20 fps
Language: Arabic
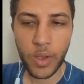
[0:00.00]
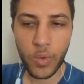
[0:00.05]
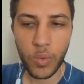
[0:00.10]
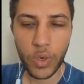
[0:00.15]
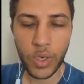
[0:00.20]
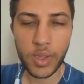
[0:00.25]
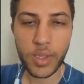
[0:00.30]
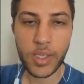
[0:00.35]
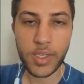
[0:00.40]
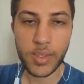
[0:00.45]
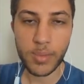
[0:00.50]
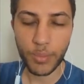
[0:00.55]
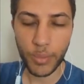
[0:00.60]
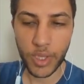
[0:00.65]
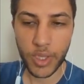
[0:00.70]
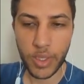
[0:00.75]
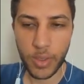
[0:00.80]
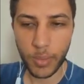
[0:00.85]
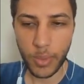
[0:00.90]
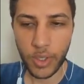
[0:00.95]
والتزم
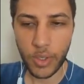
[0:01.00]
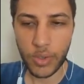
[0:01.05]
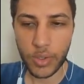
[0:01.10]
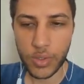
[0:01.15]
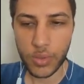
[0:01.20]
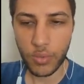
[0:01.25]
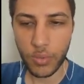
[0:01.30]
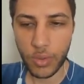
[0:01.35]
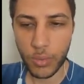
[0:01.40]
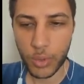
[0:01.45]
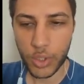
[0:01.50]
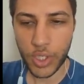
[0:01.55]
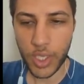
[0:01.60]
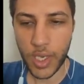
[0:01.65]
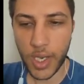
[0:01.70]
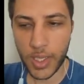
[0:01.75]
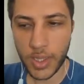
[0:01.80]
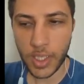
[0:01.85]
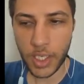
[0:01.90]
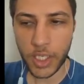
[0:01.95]
بالتميز
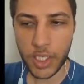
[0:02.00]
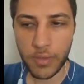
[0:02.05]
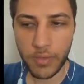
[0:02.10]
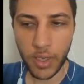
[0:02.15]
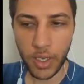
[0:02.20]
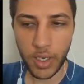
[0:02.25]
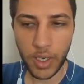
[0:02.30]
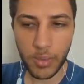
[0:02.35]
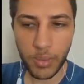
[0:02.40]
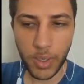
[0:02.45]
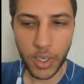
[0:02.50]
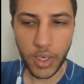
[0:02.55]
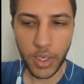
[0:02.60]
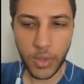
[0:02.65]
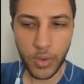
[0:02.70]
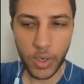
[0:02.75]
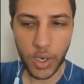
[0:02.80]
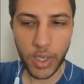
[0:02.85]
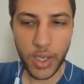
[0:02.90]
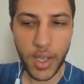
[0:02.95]
والمشكلات تكشف عن
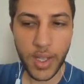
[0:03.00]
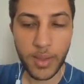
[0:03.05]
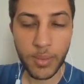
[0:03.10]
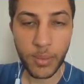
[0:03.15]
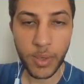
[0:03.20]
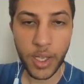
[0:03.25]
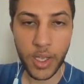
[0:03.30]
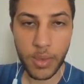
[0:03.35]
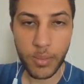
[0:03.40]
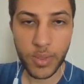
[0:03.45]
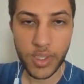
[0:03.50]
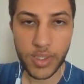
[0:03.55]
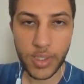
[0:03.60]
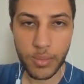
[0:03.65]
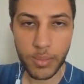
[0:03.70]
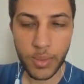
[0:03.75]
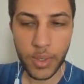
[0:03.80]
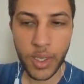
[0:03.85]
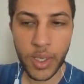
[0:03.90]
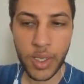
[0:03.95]
العبقرية والقيادة من غير
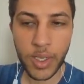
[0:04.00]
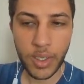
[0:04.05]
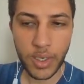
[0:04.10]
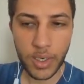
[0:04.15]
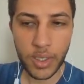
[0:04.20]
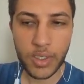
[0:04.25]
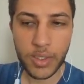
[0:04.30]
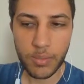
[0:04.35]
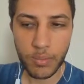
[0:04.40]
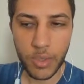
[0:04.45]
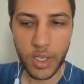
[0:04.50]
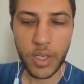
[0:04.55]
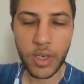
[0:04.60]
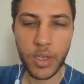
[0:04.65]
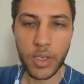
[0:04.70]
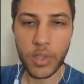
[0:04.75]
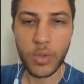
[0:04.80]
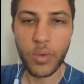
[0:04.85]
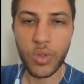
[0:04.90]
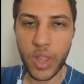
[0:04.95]
منصب رسمي
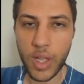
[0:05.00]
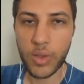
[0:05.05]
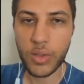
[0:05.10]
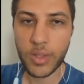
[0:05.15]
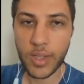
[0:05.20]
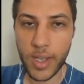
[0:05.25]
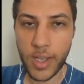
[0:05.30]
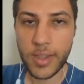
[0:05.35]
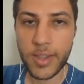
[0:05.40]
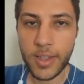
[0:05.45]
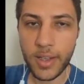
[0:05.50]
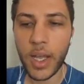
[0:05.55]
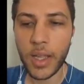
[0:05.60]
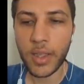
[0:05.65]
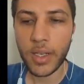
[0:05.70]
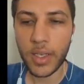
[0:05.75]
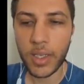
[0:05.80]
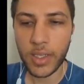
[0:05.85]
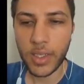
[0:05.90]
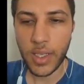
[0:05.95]
ليد وذا
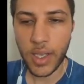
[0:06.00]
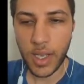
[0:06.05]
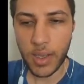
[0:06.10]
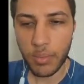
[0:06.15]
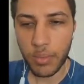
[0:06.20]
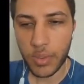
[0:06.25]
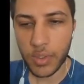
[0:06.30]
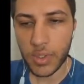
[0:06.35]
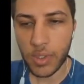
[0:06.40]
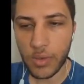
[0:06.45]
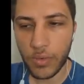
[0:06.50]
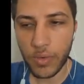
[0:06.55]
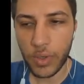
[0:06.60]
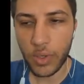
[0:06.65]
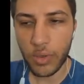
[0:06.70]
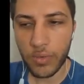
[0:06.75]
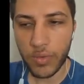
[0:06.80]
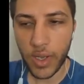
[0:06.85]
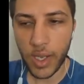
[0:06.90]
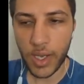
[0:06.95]
هذا الكتاب سوف
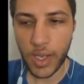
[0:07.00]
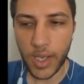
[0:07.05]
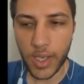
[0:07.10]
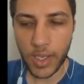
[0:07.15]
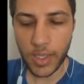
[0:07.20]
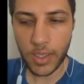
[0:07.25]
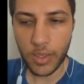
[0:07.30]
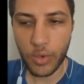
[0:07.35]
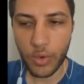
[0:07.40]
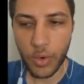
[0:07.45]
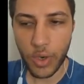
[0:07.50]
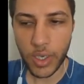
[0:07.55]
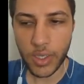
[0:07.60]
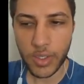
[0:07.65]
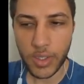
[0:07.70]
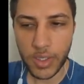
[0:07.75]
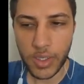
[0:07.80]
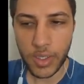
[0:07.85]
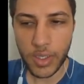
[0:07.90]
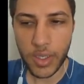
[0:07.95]
يضفي على حياتك روحا
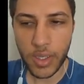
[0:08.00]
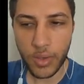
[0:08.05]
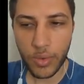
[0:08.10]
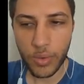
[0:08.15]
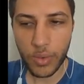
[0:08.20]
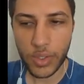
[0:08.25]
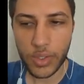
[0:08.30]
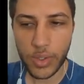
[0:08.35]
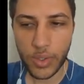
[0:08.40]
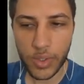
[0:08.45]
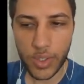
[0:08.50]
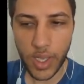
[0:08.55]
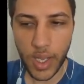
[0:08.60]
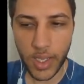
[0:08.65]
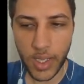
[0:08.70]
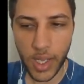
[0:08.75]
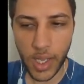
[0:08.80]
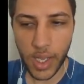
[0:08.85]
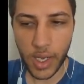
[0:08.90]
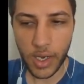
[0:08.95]
جديدة
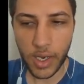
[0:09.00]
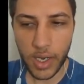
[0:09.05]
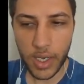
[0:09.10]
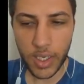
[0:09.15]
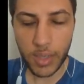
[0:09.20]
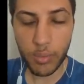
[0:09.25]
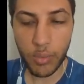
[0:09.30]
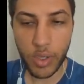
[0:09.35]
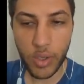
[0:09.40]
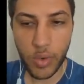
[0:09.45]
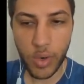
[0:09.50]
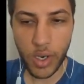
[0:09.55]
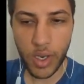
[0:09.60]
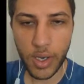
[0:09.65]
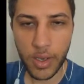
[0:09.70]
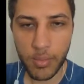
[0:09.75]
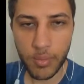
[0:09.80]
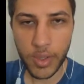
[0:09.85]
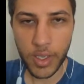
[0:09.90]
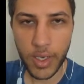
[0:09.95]
وسيساعدك على القيام بدورك
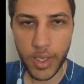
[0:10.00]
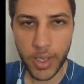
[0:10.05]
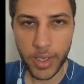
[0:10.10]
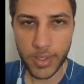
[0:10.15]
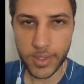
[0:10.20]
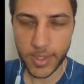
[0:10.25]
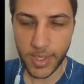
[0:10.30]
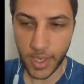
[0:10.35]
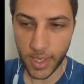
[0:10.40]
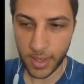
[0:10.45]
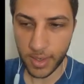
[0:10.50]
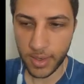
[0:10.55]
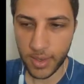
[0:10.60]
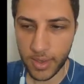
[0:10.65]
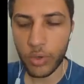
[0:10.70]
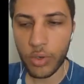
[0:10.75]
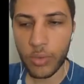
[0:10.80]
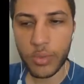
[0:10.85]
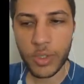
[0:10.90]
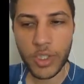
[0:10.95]
الأمثل كإنسان.
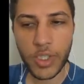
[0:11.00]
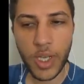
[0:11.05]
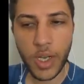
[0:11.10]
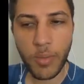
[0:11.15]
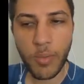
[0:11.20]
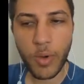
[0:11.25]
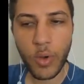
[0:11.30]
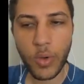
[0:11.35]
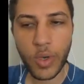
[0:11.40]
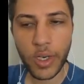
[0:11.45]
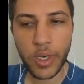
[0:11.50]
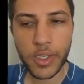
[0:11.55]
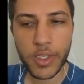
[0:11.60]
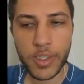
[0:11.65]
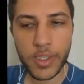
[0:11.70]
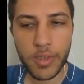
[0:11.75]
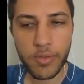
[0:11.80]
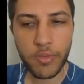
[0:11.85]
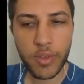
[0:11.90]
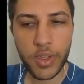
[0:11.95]
روبن شارما هو الرئيس
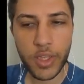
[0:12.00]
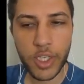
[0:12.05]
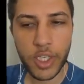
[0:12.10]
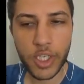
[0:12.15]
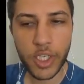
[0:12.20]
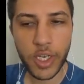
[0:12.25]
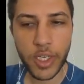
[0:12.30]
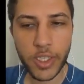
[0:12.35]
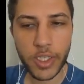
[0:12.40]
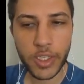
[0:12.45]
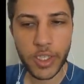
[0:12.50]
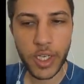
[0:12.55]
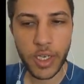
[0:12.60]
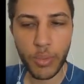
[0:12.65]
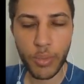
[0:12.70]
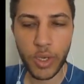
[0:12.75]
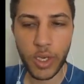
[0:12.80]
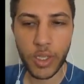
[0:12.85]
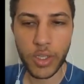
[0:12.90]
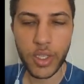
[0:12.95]
التنفيذي لشركة
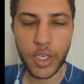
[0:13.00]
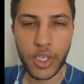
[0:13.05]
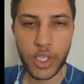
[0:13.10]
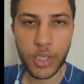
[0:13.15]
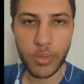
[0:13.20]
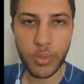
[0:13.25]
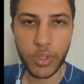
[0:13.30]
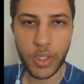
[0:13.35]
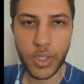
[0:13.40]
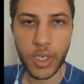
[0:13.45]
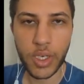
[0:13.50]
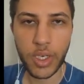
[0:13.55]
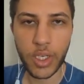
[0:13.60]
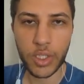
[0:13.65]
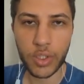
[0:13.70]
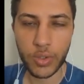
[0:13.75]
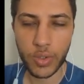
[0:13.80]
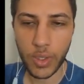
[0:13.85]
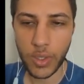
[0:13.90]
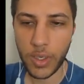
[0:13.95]
شارما ليدرشيب
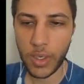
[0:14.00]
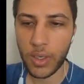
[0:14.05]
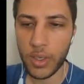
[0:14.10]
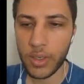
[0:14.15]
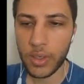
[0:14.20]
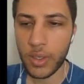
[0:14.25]
انترناشونال